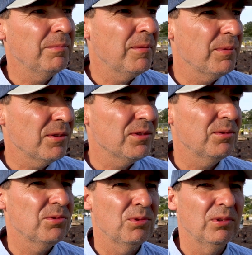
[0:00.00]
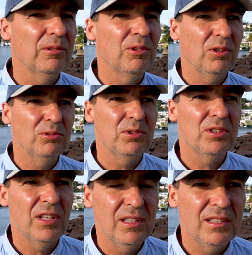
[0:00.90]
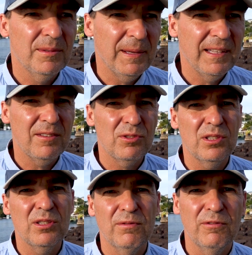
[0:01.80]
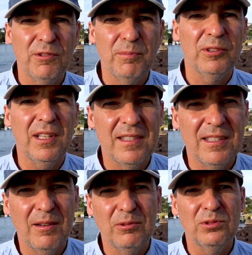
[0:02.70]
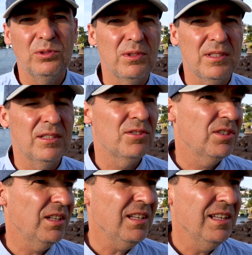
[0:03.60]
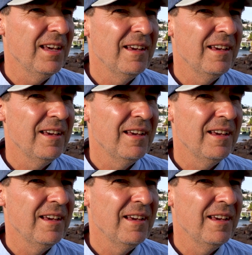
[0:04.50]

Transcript: po prostu źródeł dochodu i chcieli spieniężyć swój potencjał turystyczny,